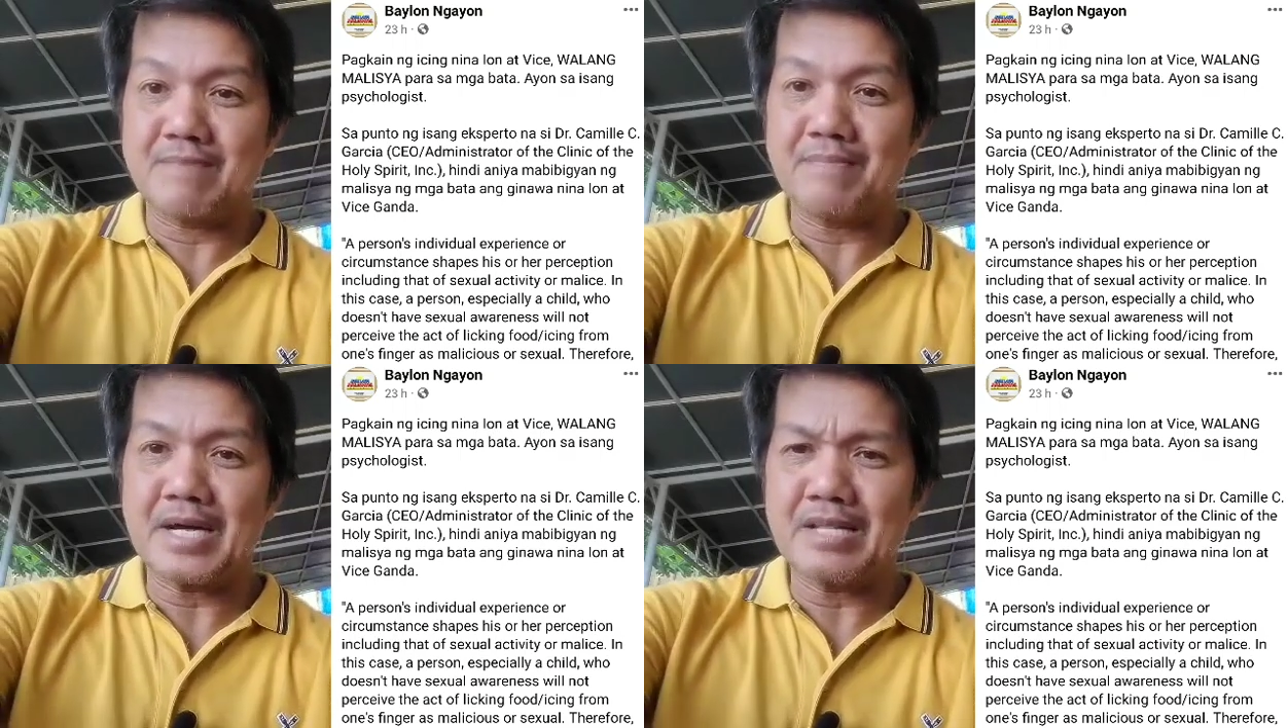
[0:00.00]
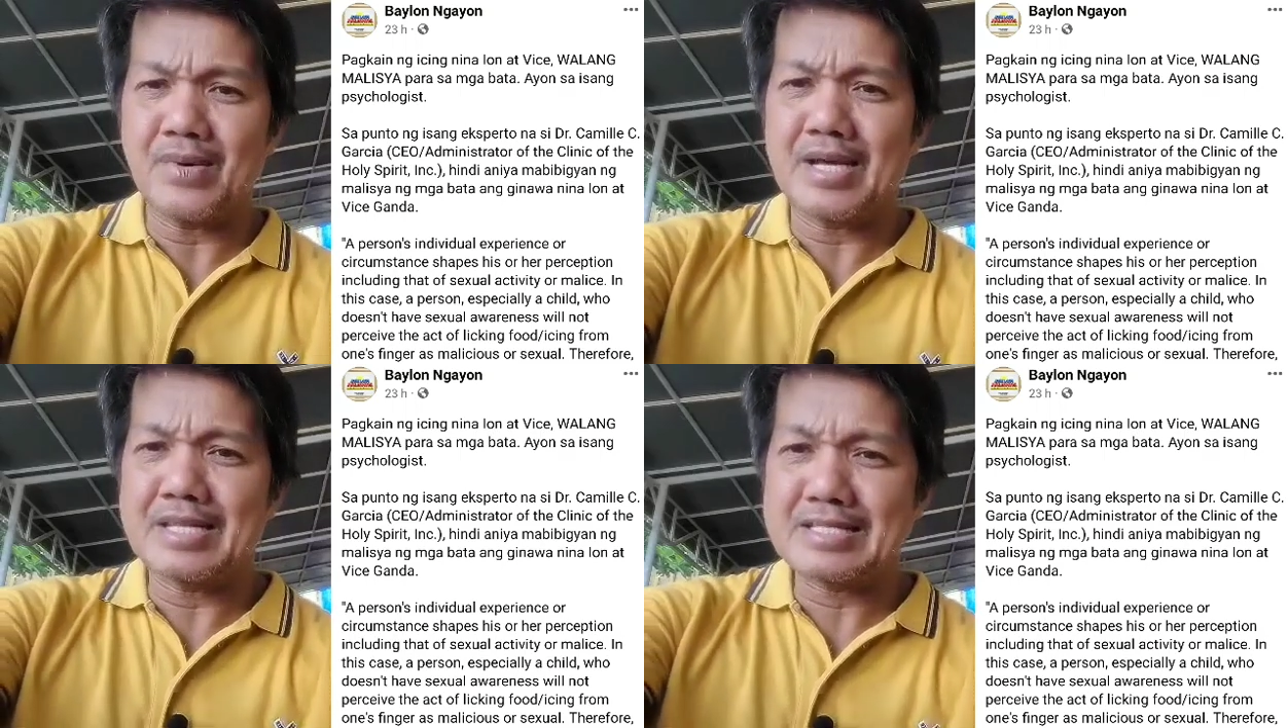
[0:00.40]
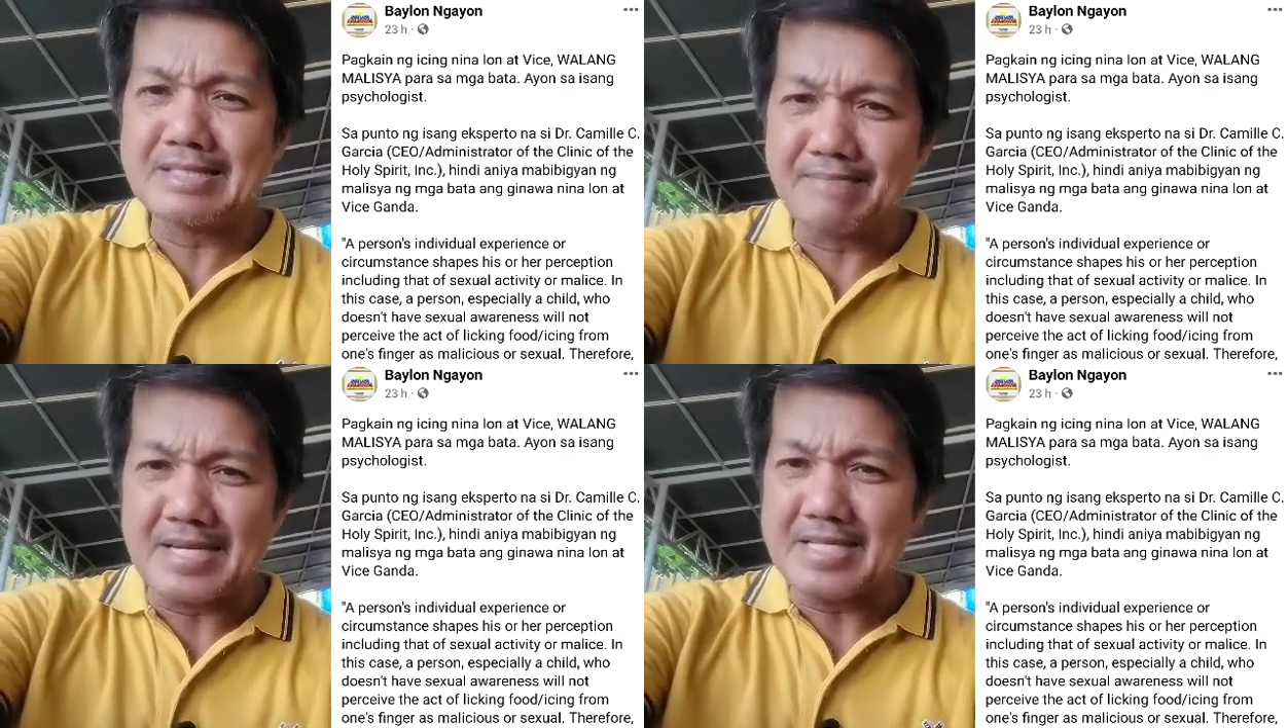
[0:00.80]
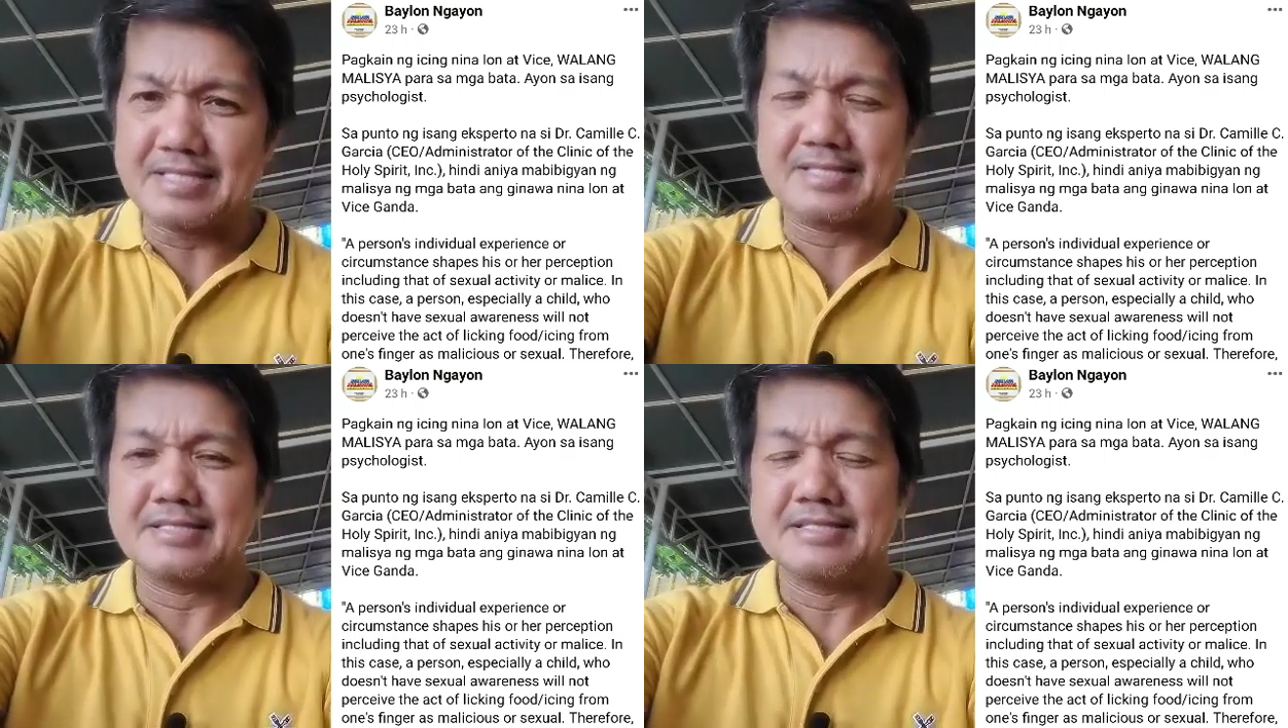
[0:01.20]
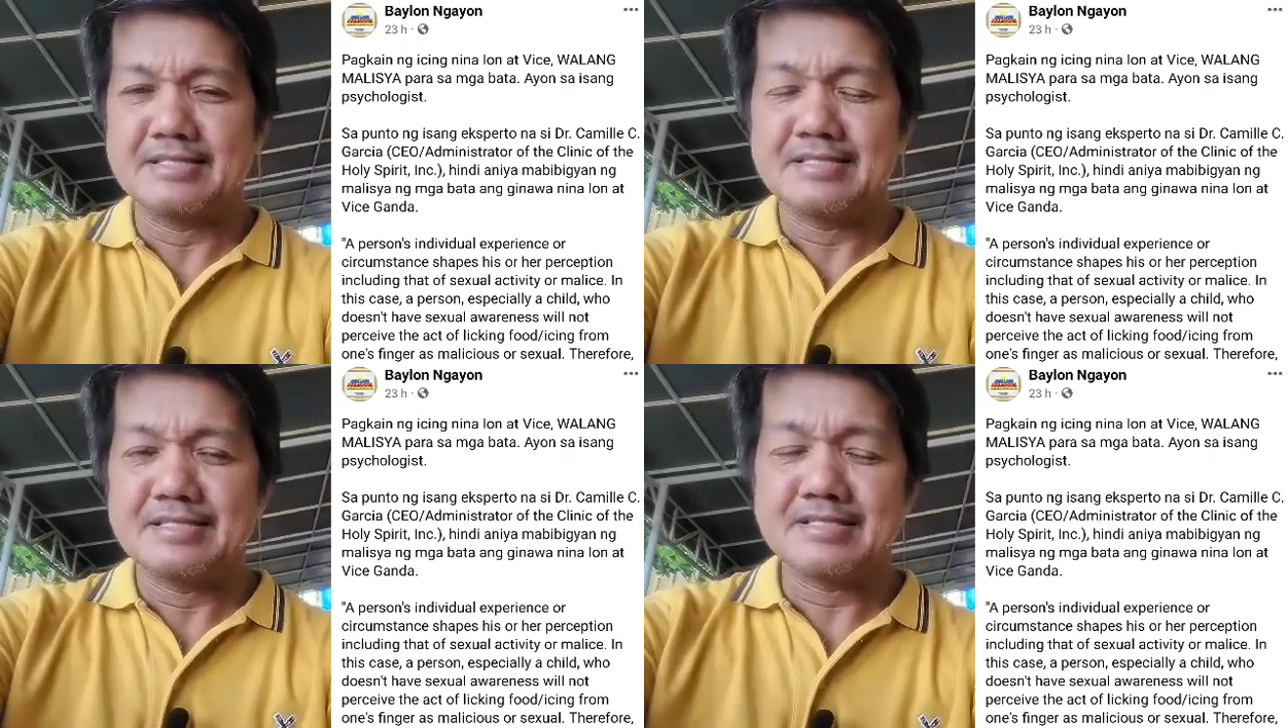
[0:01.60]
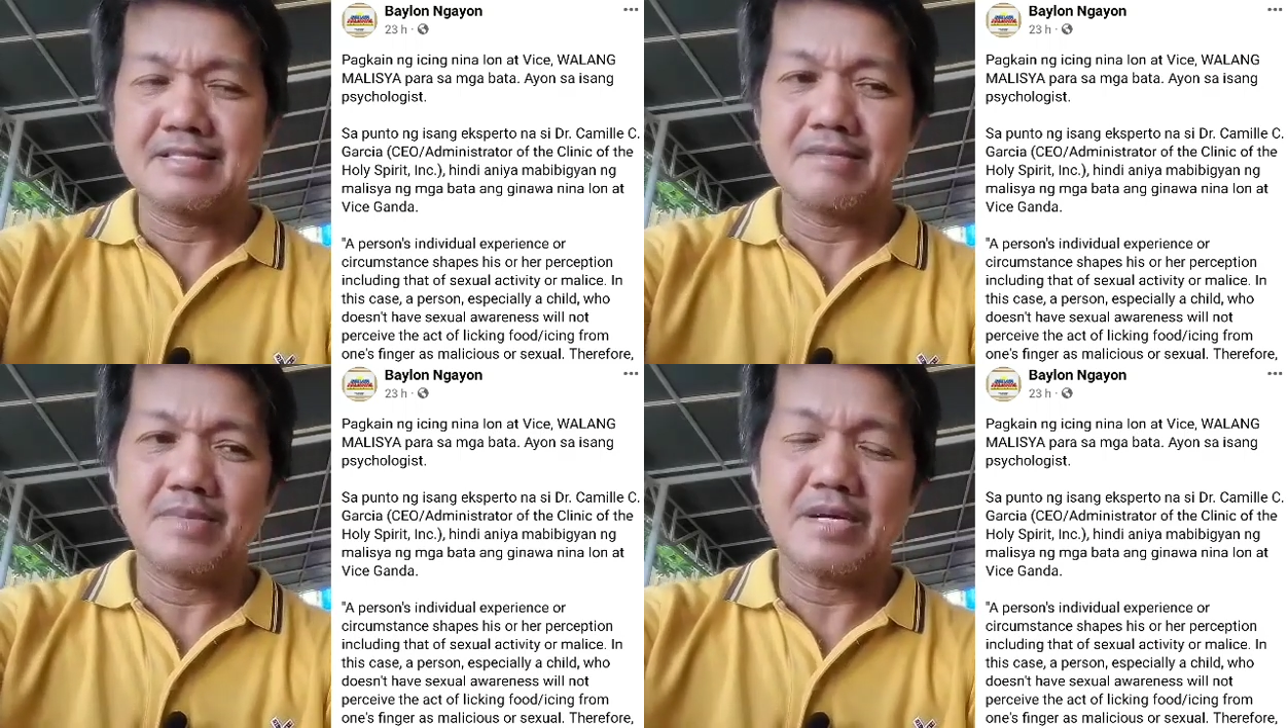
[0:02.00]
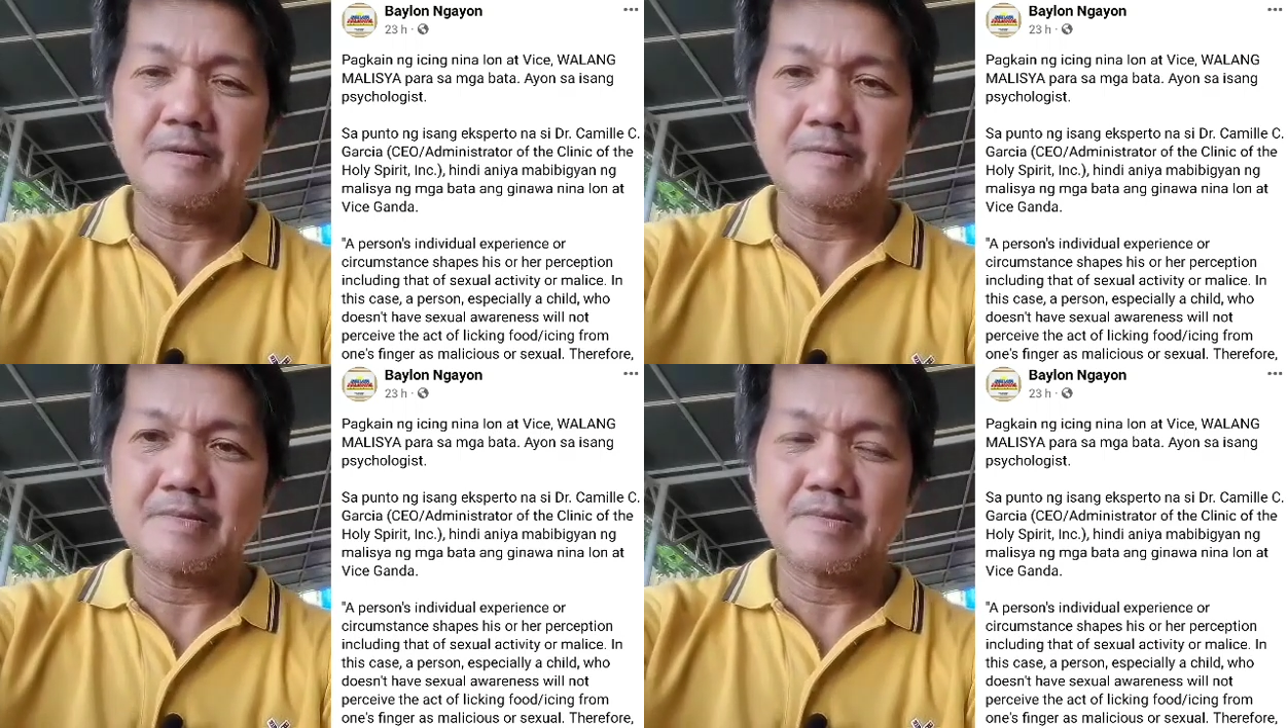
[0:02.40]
Napakaliwanag naman. 'di ba?